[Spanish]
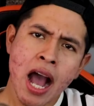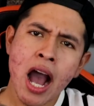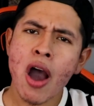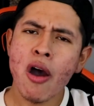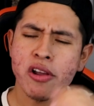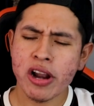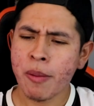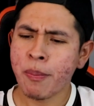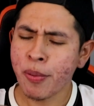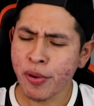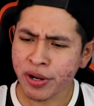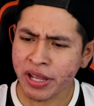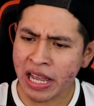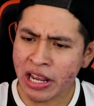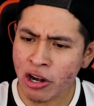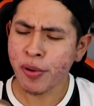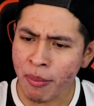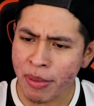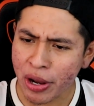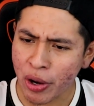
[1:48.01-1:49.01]
Ahora, ¿por
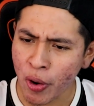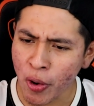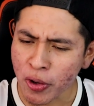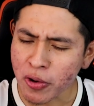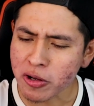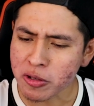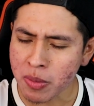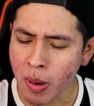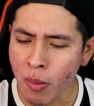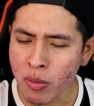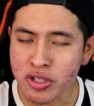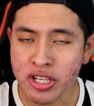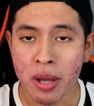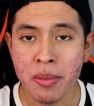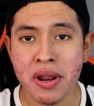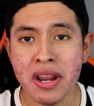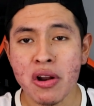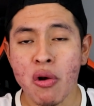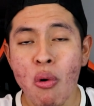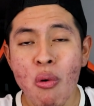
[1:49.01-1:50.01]
qué no mejor nos vamos a
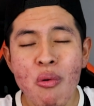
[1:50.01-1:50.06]
abrir